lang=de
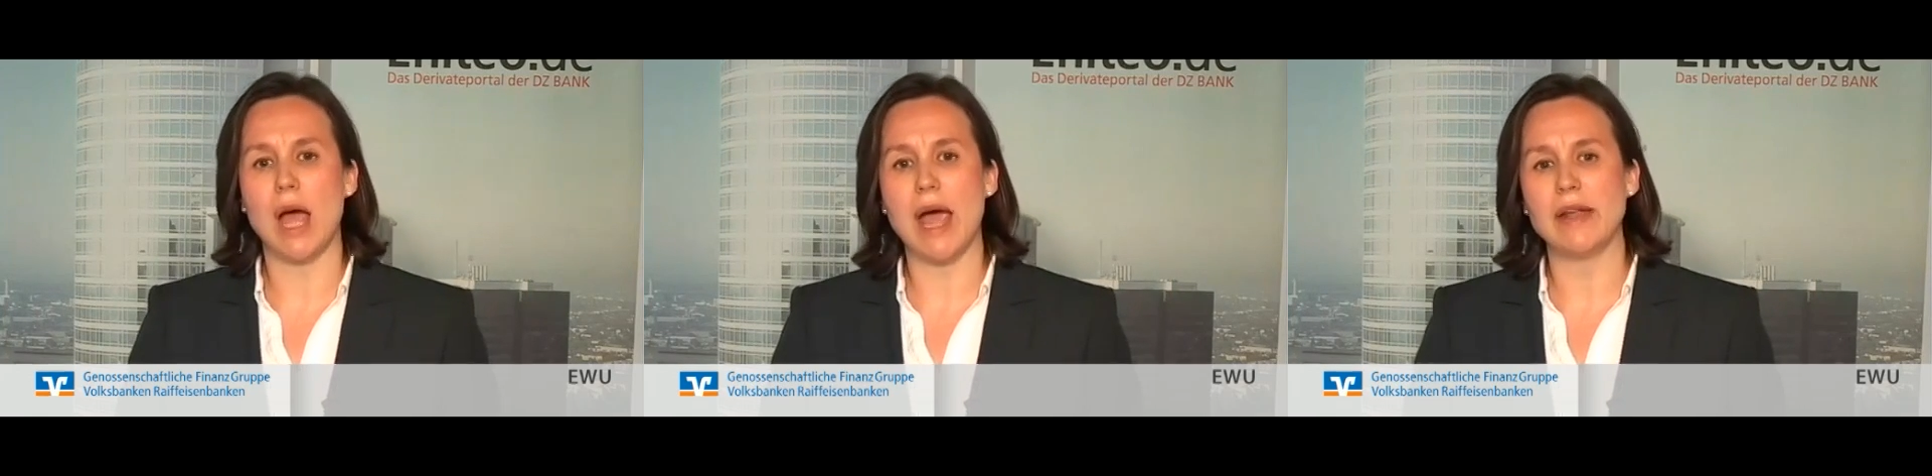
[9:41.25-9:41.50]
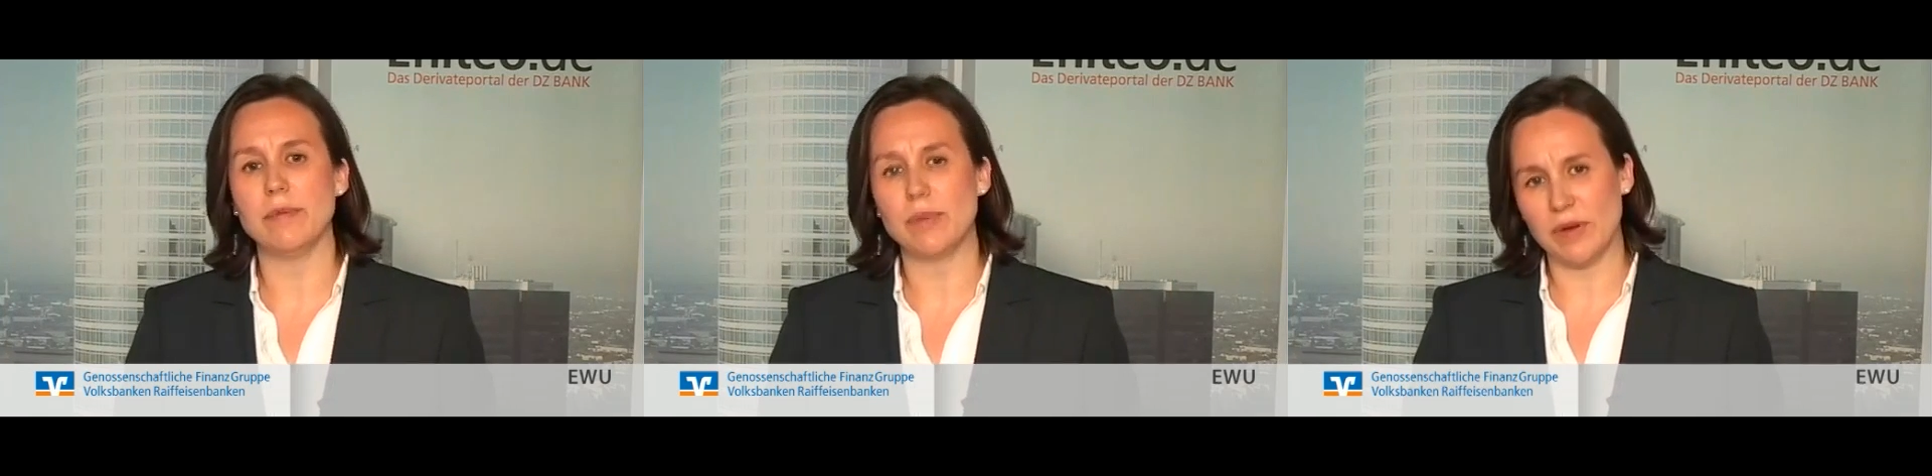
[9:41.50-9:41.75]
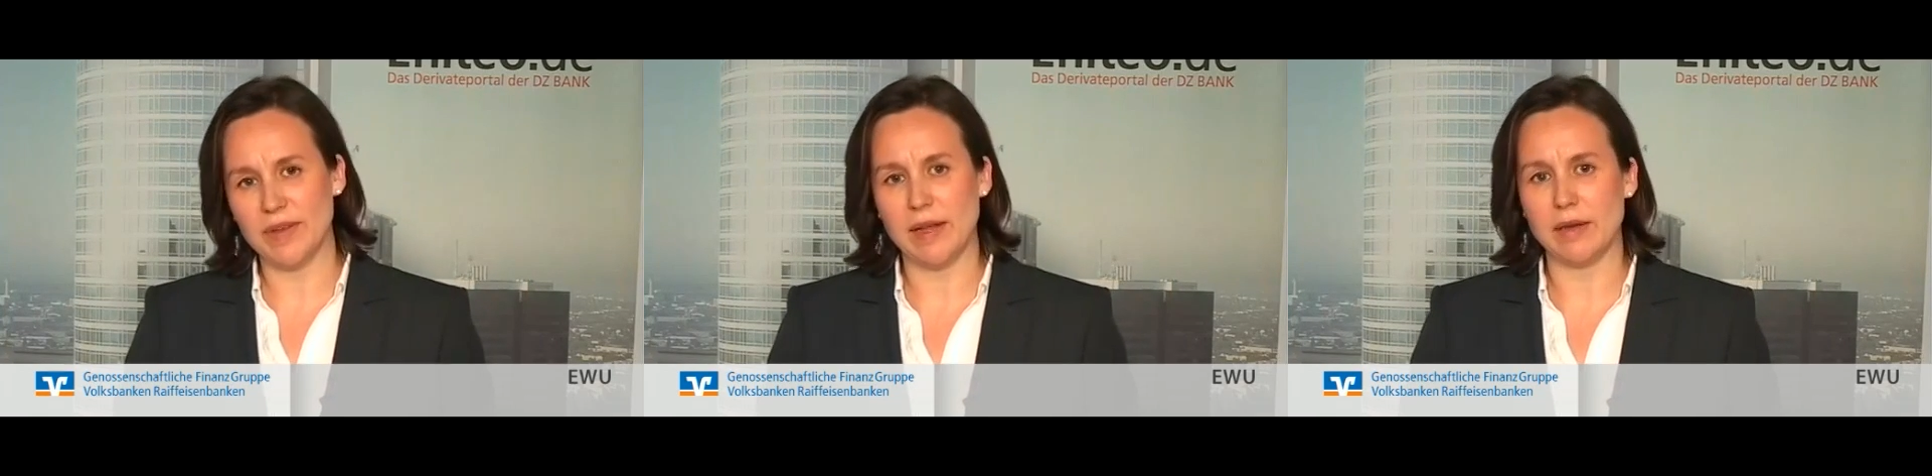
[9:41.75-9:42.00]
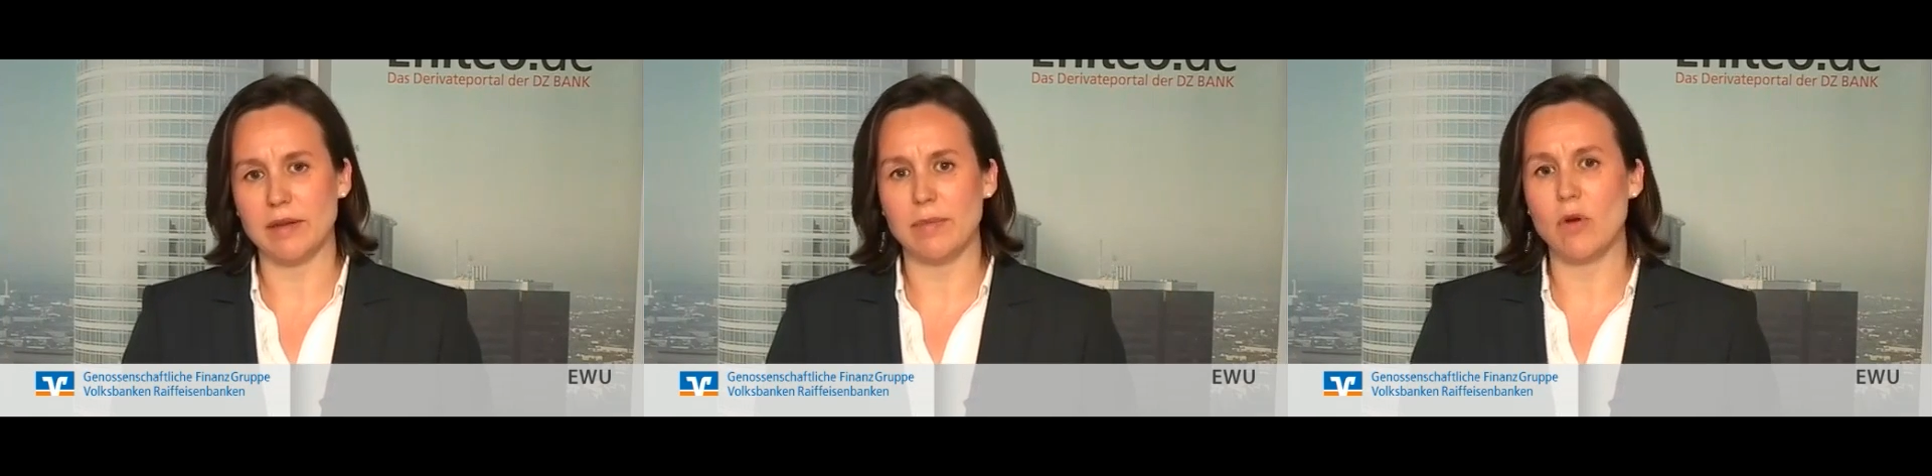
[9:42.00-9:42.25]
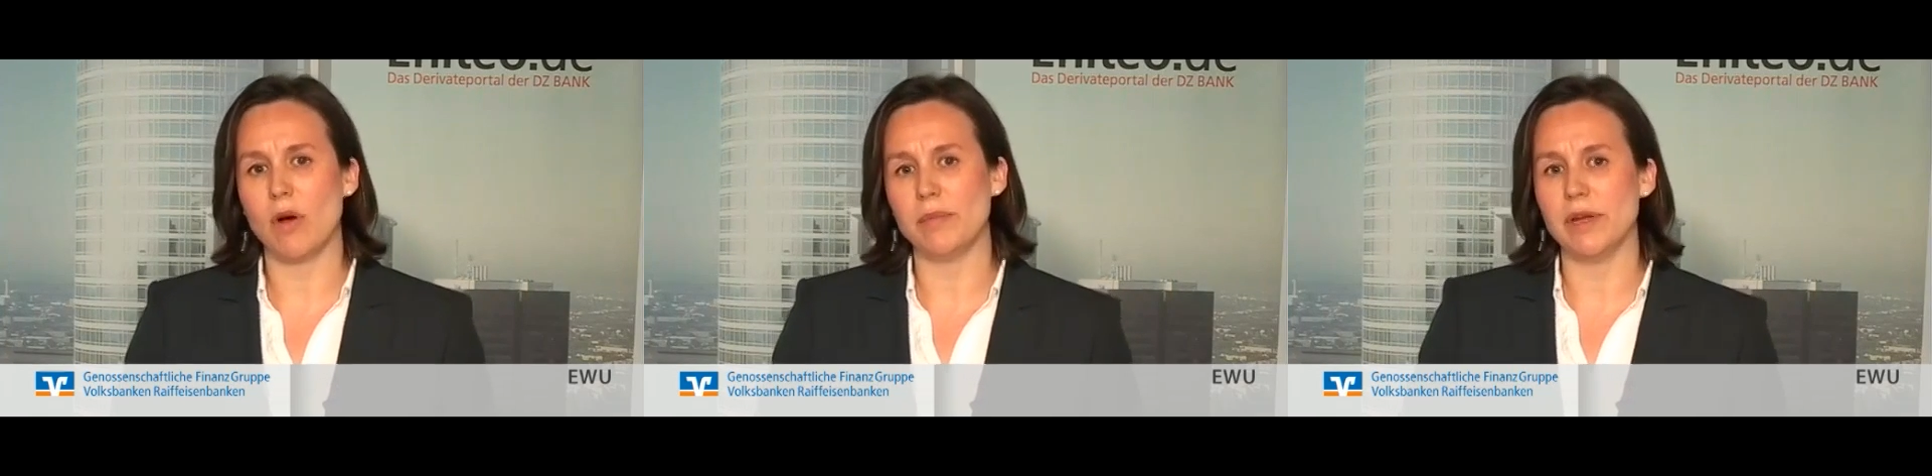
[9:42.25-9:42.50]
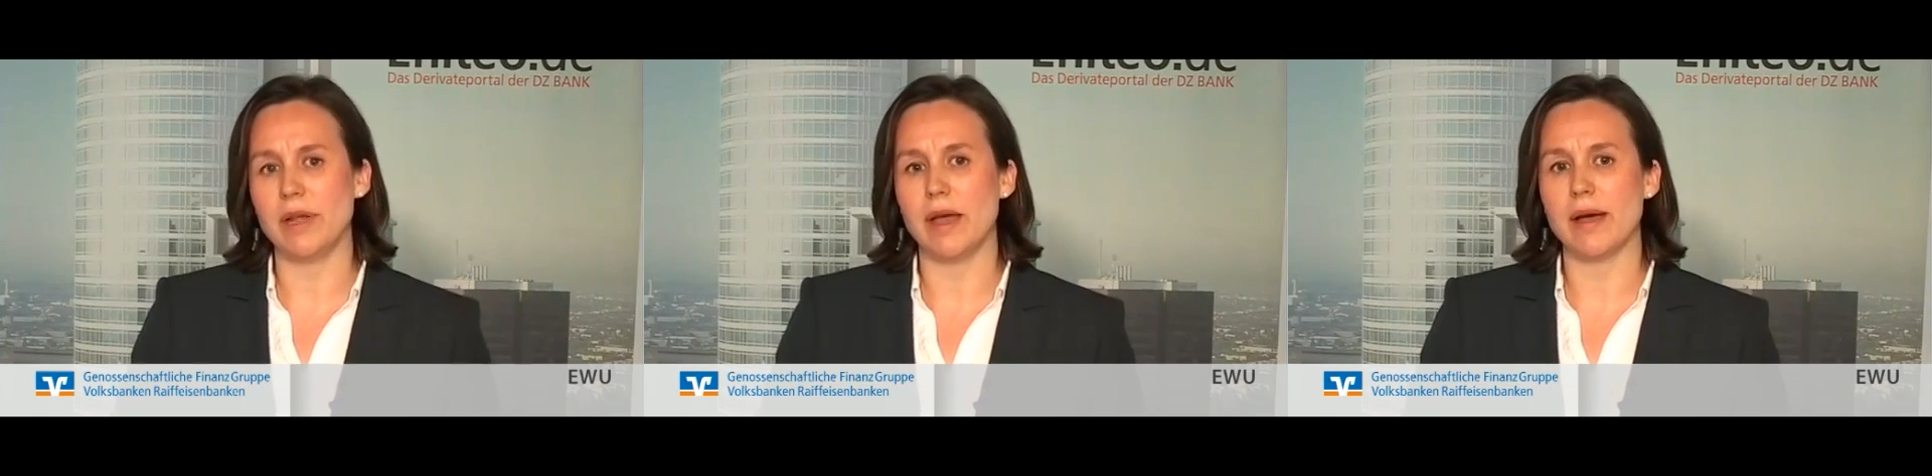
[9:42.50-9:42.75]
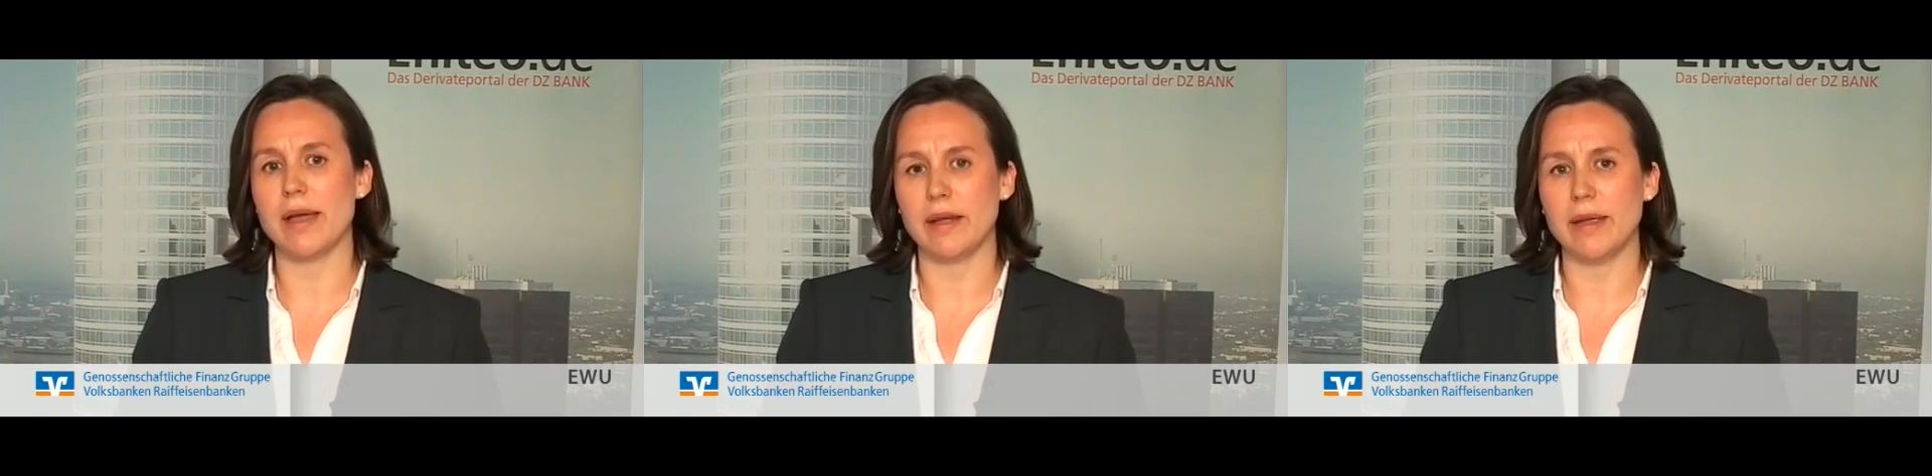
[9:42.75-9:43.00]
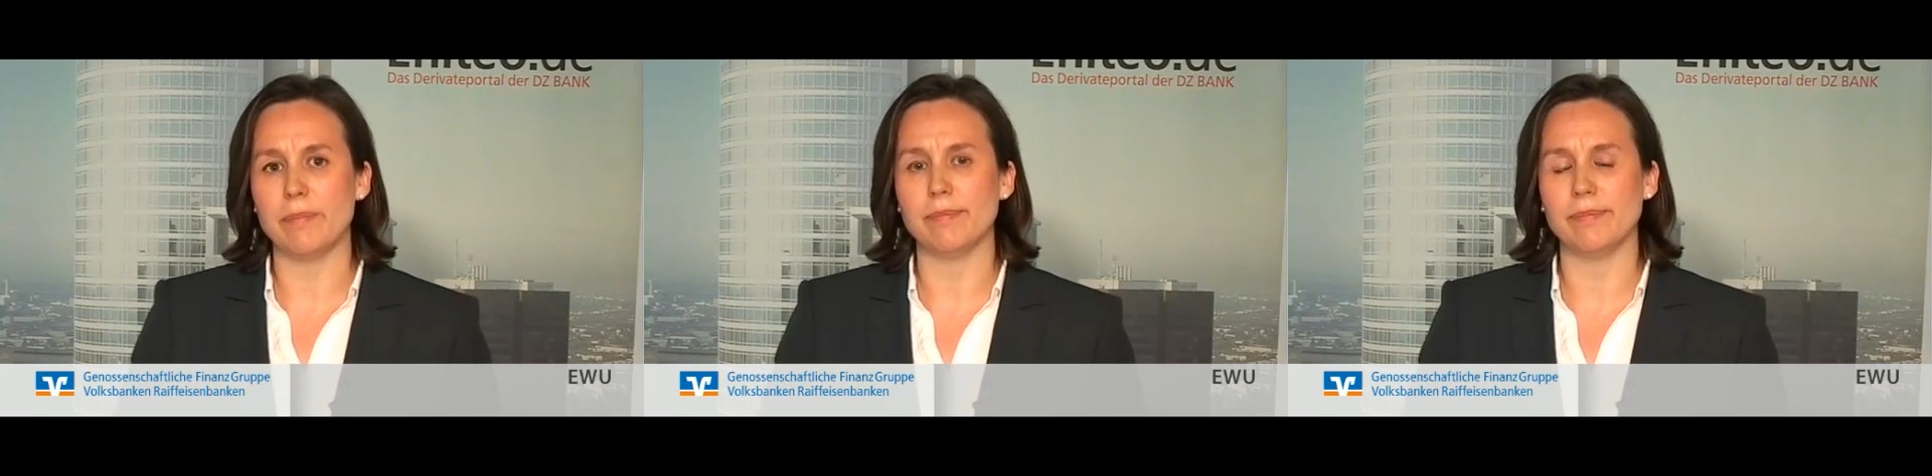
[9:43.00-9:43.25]
einem Prozent im kommenden Jahr
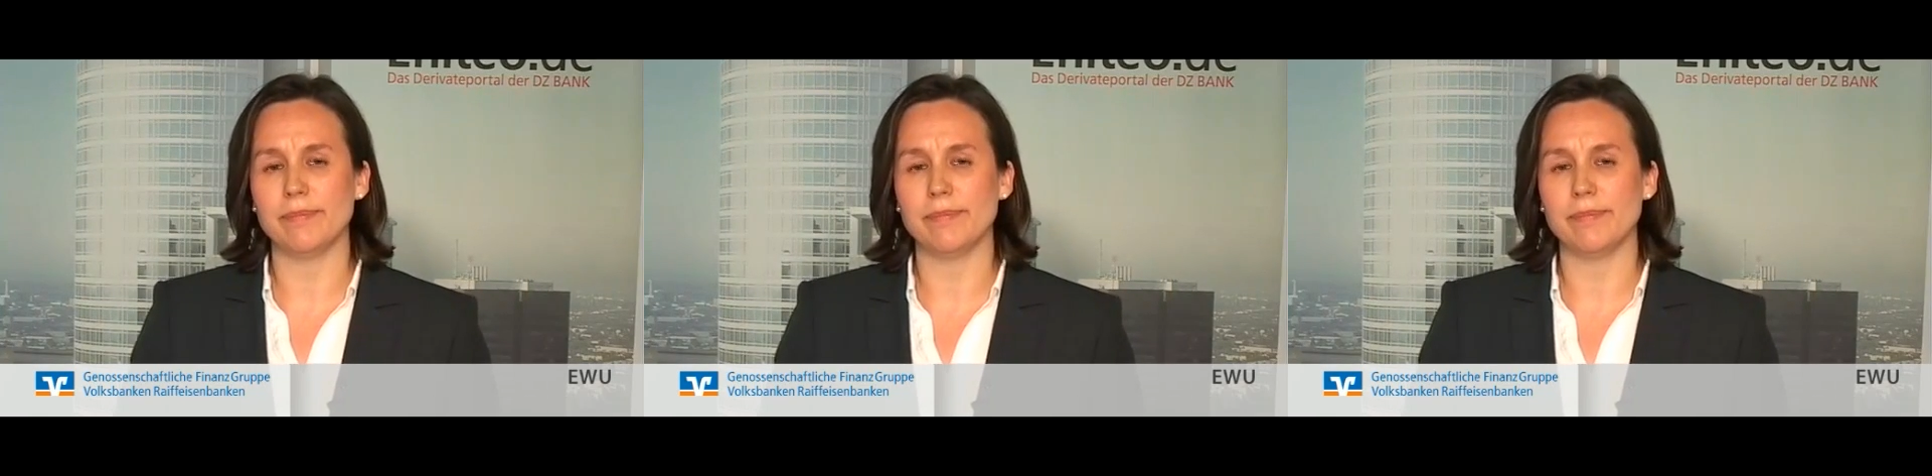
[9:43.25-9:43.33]
ergeben.